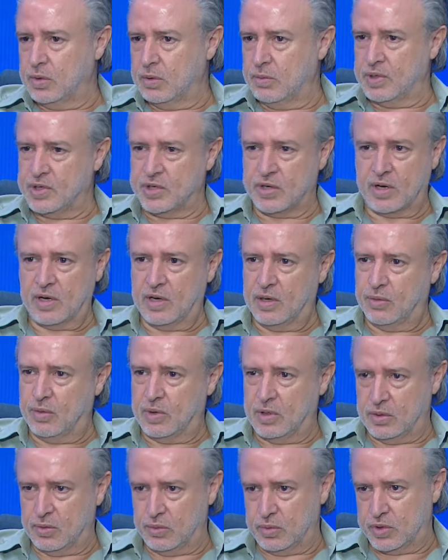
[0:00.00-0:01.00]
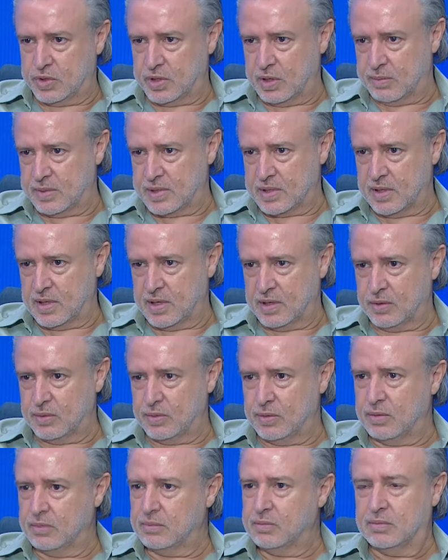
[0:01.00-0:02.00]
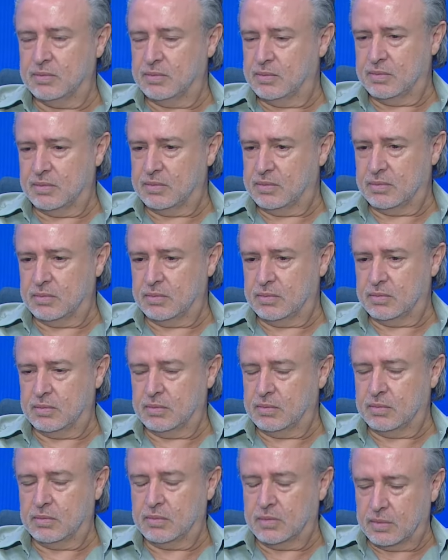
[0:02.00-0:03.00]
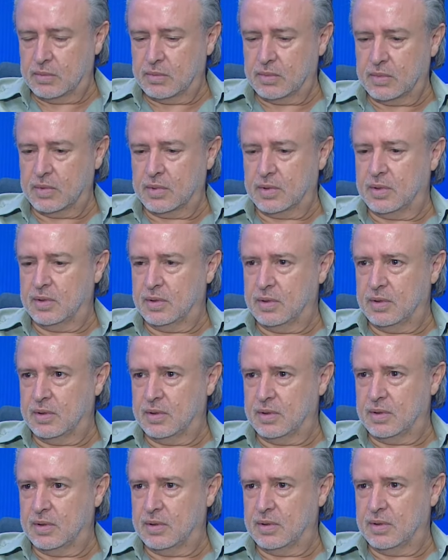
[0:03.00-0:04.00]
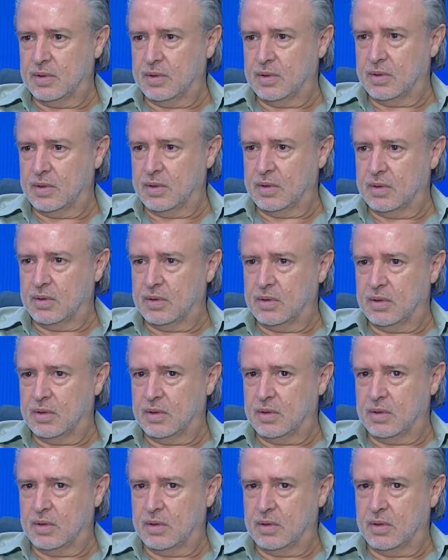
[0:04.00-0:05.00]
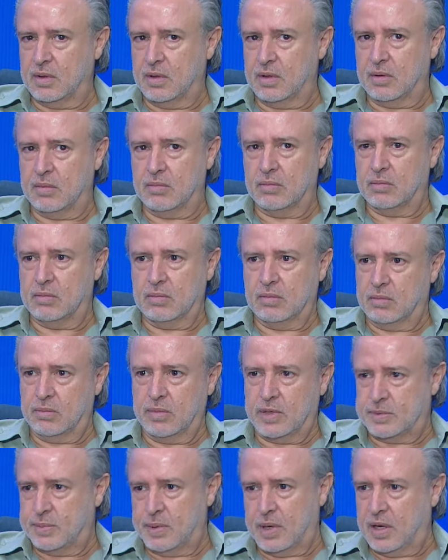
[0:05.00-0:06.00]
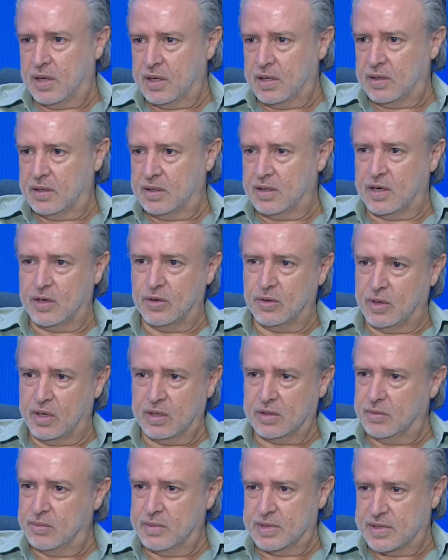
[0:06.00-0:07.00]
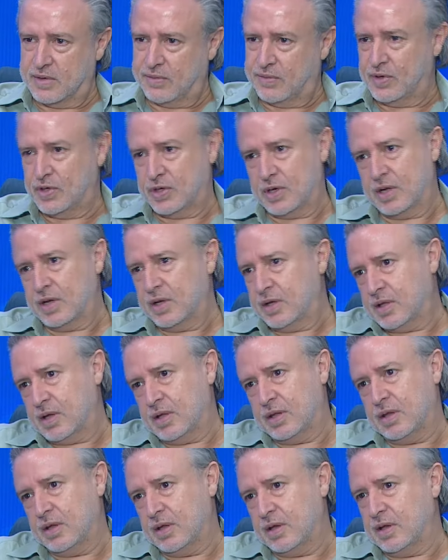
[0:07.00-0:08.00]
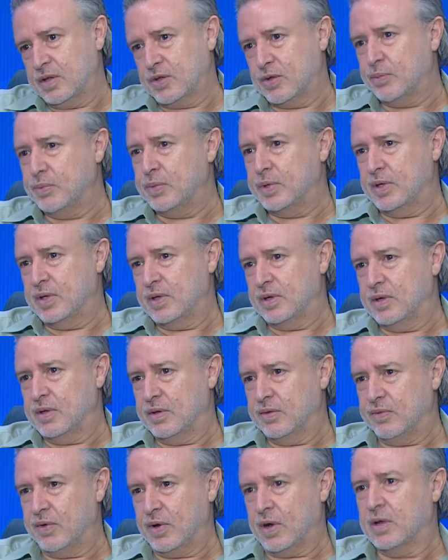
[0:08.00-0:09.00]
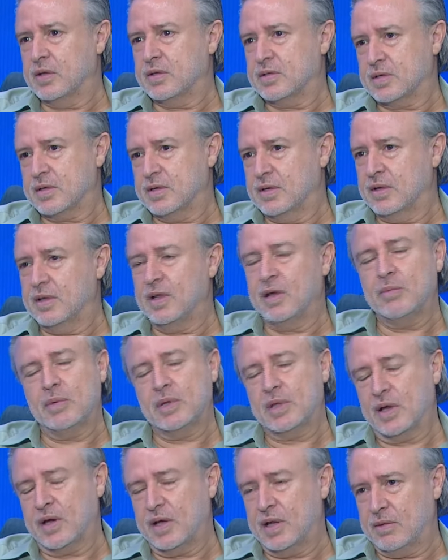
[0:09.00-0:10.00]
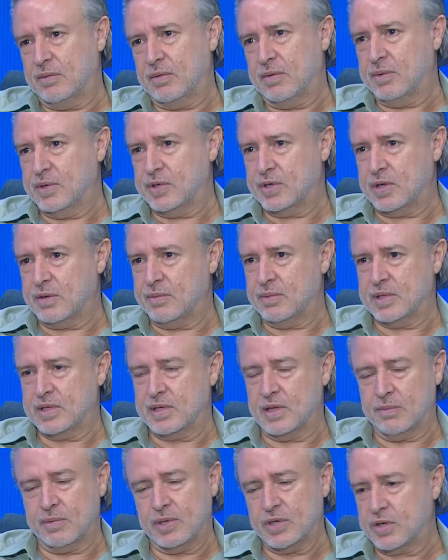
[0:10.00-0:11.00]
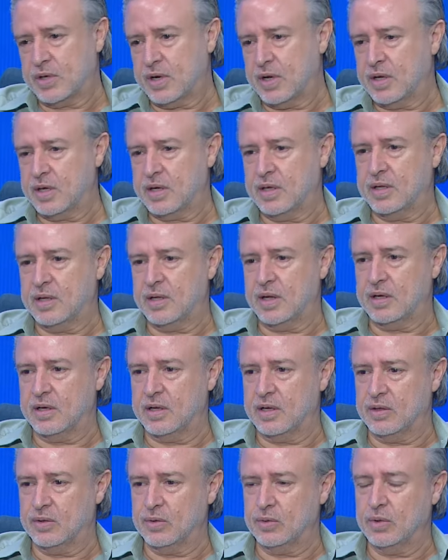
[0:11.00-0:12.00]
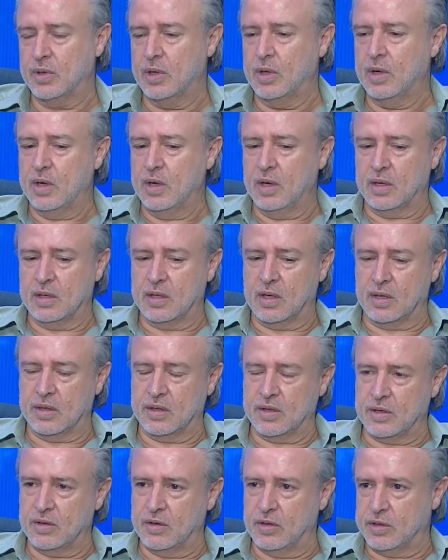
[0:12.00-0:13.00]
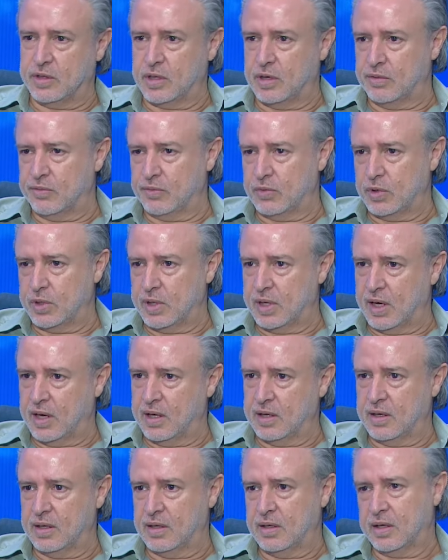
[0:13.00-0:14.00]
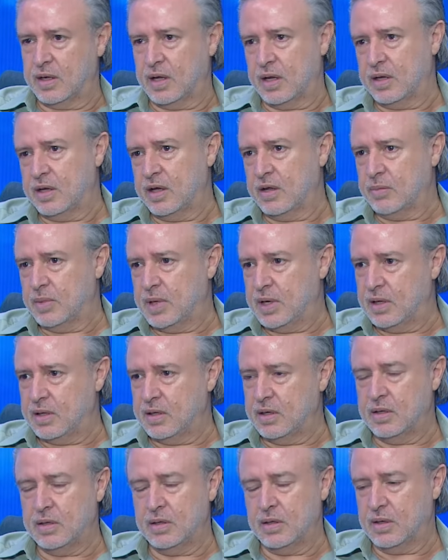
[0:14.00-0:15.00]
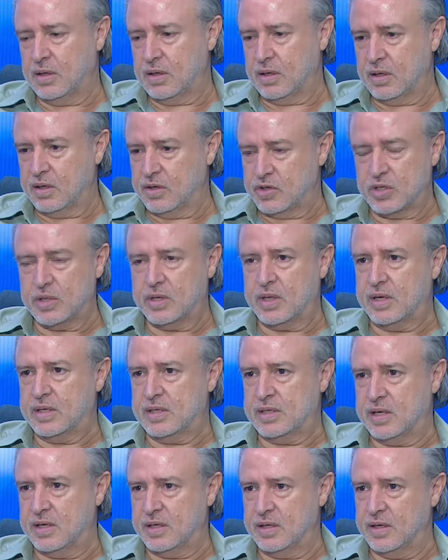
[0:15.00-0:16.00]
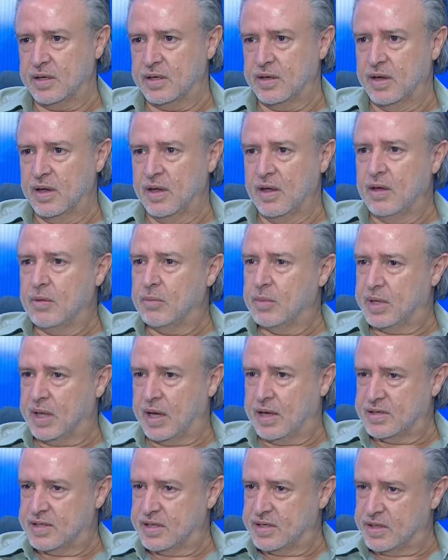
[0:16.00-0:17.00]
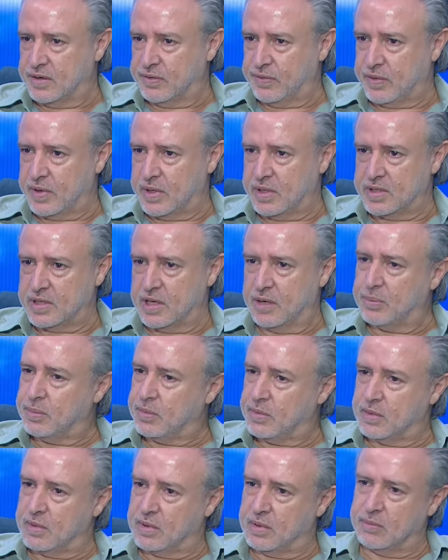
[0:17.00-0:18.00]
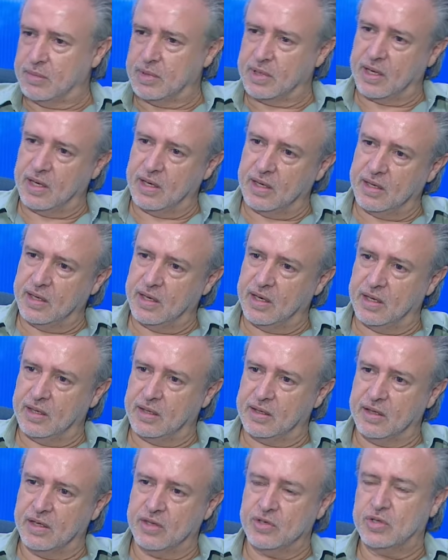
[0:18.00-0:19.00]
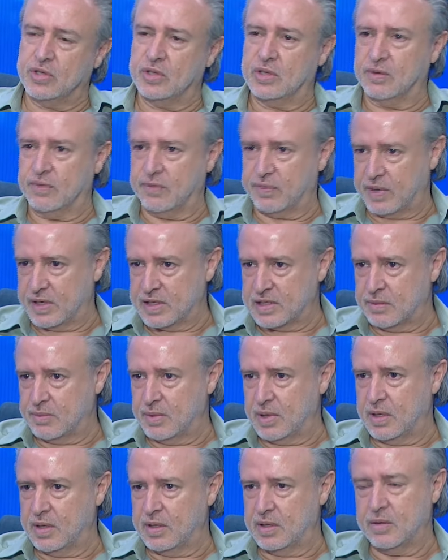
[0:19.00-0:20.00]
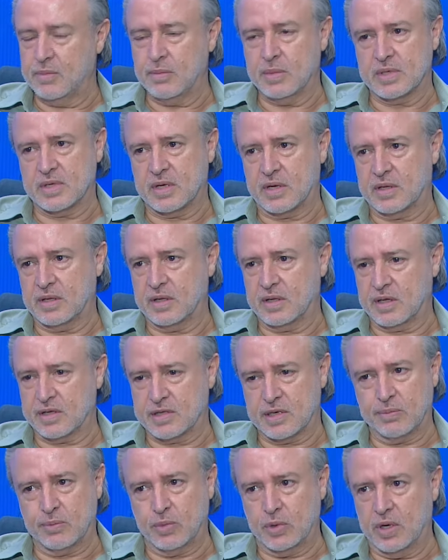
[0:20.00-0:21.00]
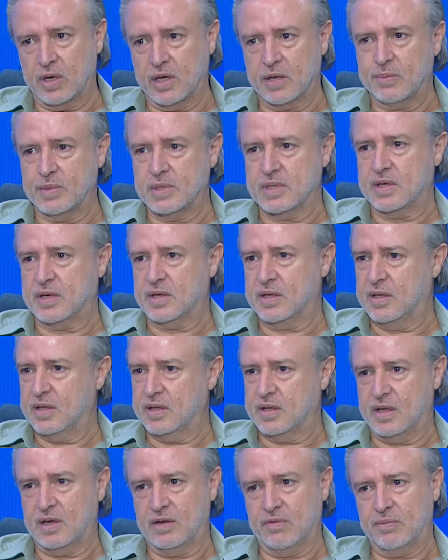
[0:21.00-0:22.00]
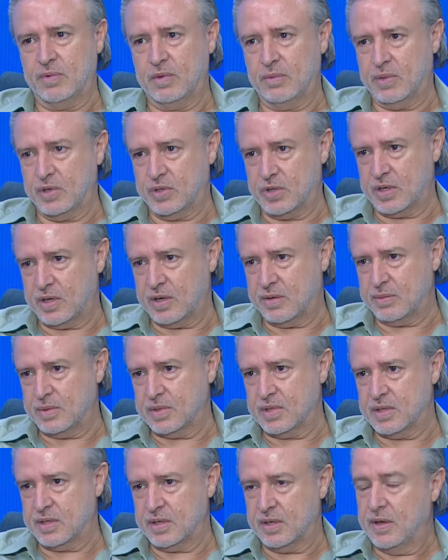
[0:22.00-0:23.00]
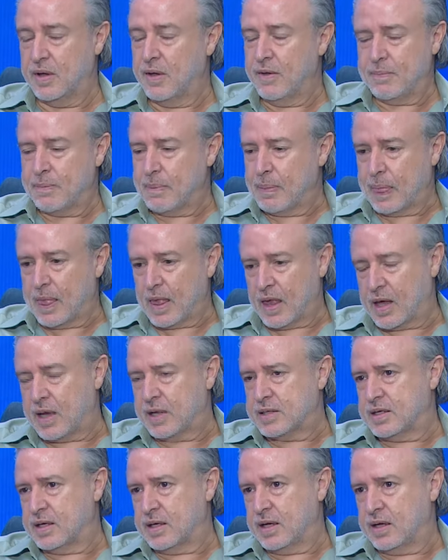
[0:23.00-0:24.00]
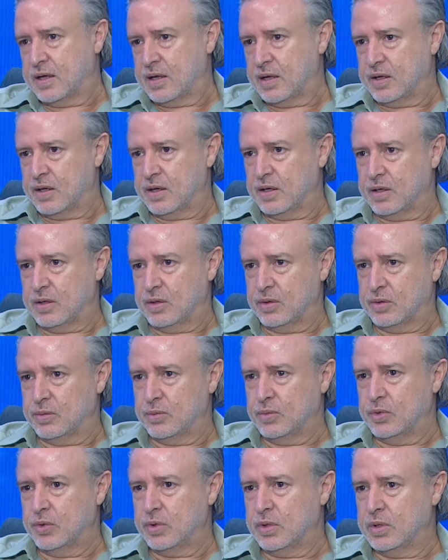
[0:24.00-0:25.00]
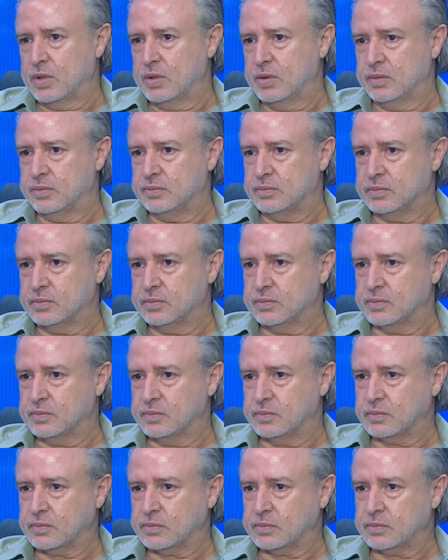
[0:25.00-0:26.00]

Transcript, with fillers: البشره الاول هو الشمس لانه بكل الحالات ولا مره مفيد الشمس للبشره بس بحالات ترقوا عظم اذا في شغلات عندنا طبيه ما خاصه بالبشره لا ما دخلها بالبشره بس نعم. للبشره اكيد لا لانه تاثير الالترا فيولي على الخلايا الميلانين جدا سيء نعم. بتعزز افرازها بتخليها تنشط افراز الميلانين بصير عندنا تصبغات بصير عندنا تلف بالبشره بصير كذا آه، ولا أمور. لفترات بسيطه